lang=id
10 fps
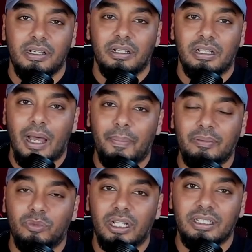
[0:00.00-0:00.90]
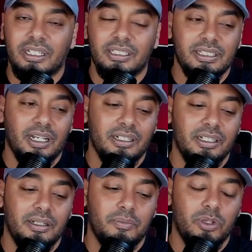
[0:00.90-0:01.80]
8 bulan ternyata sekarang
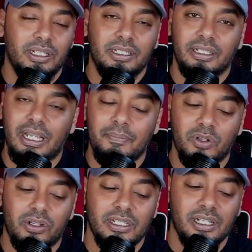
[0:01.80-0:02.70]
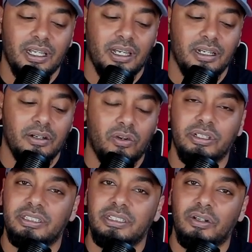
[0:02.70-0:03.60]
di bulan ke-6 kalau nggak salah
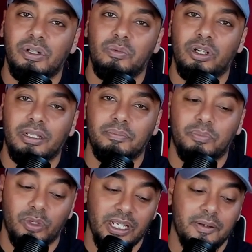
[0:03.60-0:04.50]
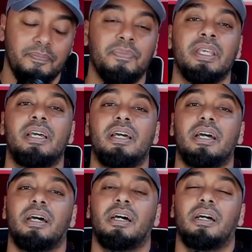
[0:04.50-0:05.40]
kondisinya udah mulai pulih.
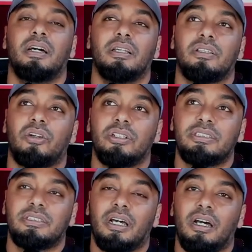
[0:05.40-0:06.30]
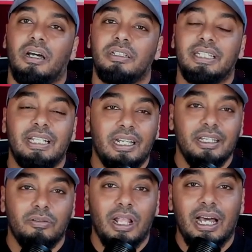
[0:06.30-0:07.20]
Terus uh, cederanya
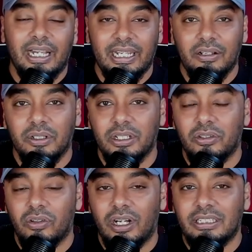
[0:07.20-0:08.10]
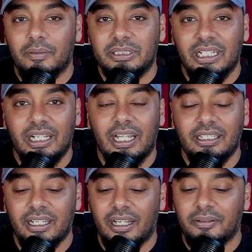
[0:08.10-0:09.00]
tulang kering waktu itu kalau nggak salah pas lagi
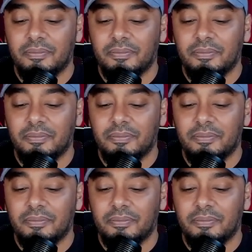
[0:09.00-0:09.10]
latihan.